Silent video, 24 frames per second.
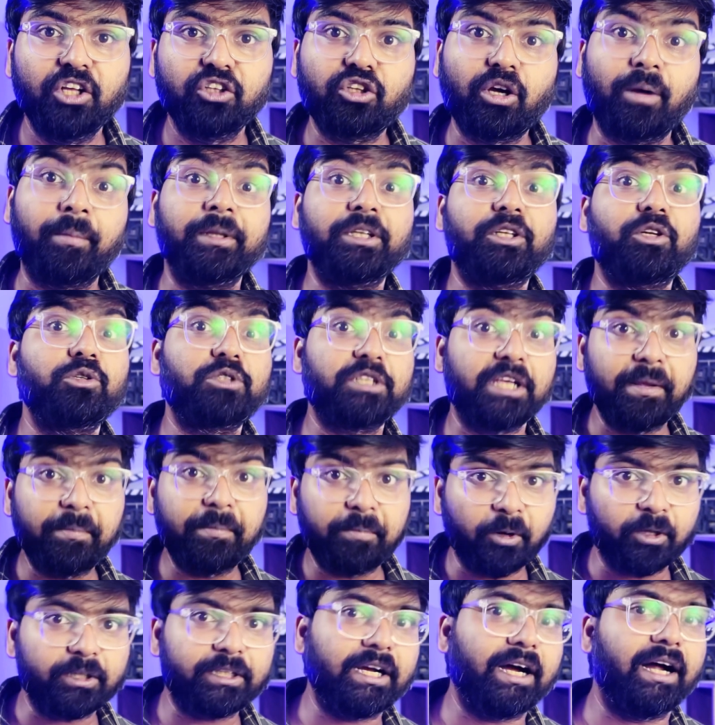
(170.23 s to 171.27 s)
তো আমাদেরও সেই
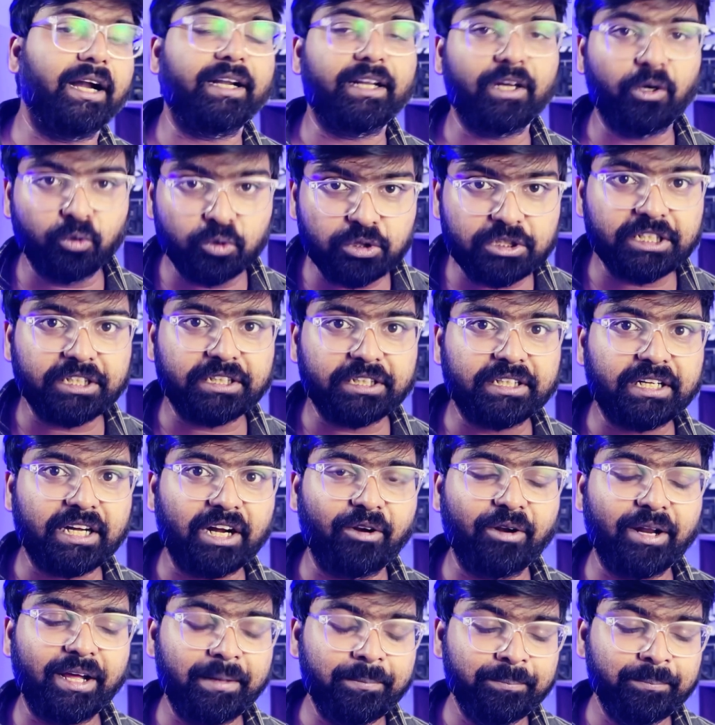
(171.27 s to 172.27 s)
পথে হাঁটা উচিত কারণ